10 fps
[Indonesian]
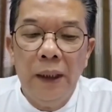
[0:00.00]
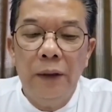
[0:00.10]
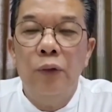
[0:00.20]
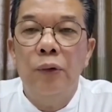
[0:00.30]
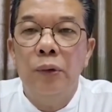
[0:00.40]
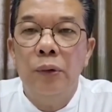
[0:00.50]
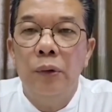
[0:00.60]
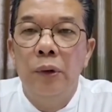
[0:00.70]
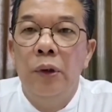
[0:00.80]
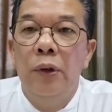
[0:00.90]
yaitu
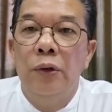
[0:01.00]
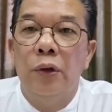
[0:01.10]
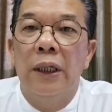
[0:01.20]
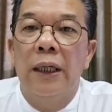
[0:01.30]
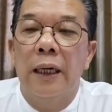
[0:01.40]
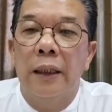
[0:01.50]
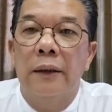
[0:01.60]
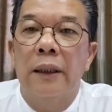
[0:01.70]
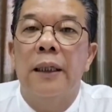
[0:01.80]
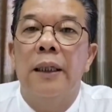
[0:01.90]
saudara
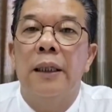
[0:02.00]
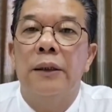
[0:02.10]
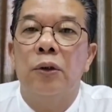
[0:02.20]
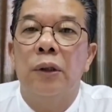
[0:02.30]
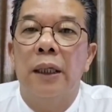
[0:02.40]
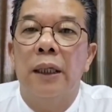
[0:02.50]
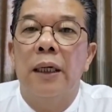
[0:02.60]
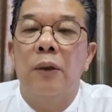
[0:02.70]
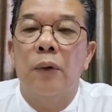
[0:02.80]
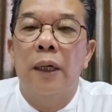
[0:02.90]
Arta,
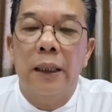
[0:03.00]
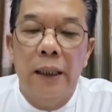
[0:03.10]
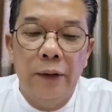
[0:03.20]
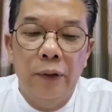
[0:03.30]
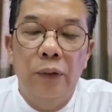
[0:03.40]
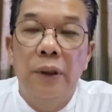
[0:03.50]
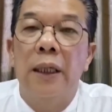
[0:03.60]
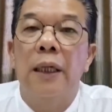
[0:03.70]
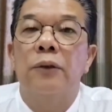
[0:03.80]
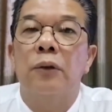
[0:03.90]
saudara Anwar, dan
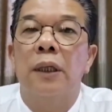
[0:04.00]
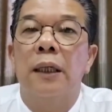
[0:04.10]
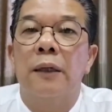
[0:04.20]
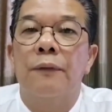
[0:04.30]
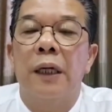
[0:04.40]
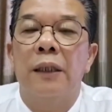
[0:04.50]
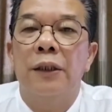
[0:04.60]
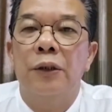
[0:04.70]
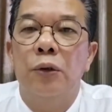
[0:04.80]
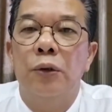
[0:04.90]
juga saudara
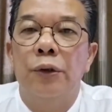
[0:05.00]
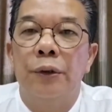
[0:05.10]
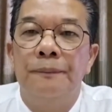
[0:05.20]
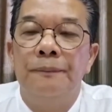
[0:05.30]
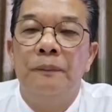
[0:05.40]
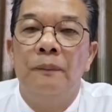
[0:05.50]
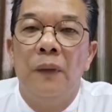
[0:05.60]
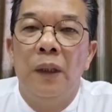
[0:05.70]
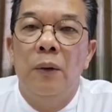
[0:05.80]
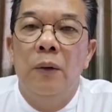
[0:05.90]
Fransiskus.
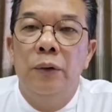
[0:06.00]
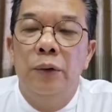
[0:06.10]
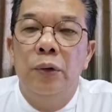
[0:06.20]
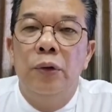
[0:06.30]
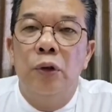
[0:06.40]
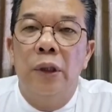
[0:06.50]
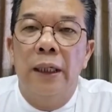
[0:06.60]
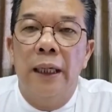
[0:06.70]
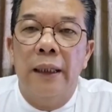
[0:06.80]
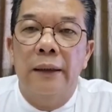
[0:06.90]
Untuk
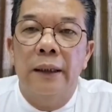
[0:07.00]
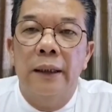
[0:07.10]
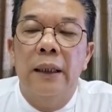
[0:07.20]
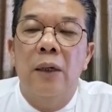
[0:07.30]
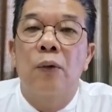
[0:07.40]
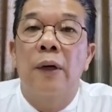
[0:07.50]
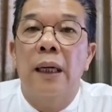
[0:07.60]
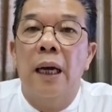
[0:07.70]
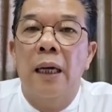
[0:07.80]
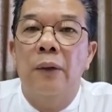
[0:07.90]
saudara Arta dan
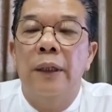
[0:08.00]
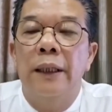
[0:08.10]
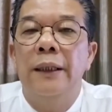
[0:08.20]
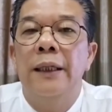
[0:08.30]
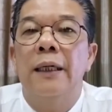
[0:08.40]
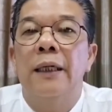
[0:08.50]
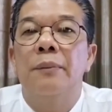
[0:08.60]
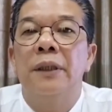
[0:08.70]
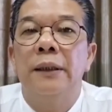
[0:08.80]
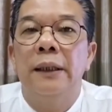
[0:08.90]
Anwar ini akan
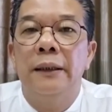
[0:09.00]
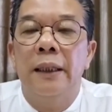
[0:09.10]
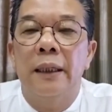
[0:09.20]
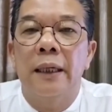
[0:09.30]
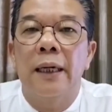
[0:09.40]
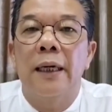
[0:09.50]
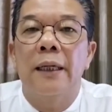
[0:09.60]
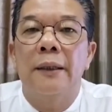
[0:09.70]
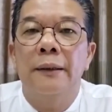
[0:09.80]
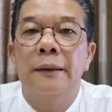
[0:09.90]

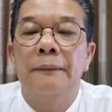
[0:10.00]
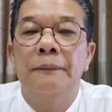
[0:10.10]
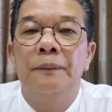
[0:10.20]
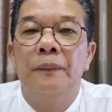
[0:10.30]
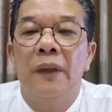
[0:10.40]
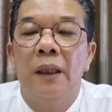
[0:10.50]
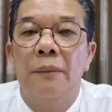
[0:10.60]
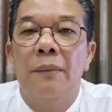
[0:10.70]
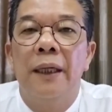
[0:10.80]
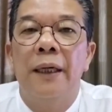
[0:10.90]
menceritakan
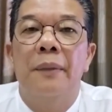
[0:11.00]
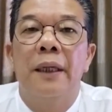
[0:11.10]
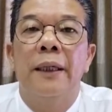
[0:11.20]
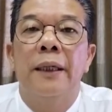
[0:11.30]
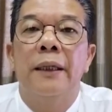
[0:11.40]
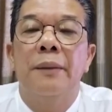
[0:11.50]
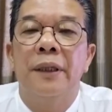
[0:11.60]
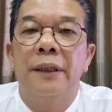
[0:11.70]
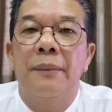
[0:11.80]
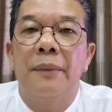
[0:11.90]
bagaimana
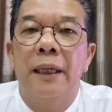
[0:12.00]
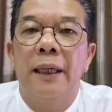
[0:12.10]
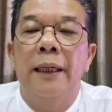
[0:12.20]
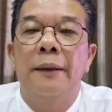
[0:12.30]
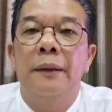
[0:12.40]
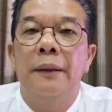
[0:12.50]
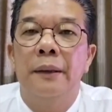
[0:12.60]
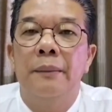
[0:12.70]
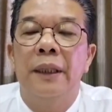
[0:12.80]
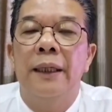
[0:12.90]
kebersamaan
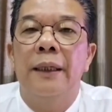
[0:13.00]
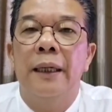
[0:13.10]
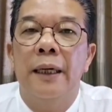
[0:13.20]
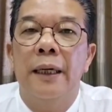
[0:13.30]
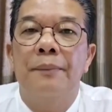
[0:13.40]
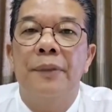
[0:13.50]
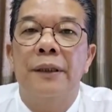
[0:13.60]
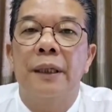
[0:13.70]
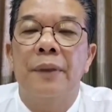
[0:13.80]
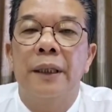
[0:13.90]
mereka
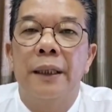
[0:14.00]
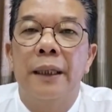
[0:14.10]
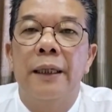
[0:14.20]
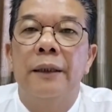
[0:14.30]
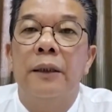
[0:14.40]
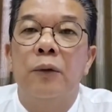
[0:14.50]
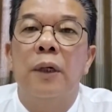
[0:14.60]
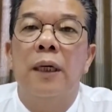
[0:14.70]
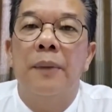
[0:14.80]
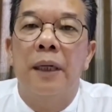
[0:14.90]
bersama dengan
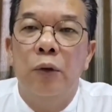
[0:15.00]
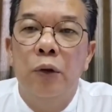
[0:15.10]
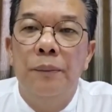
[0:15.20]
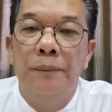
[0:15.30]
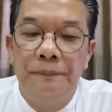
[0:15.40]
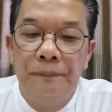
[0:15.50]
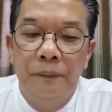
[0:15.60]
kedua almarhum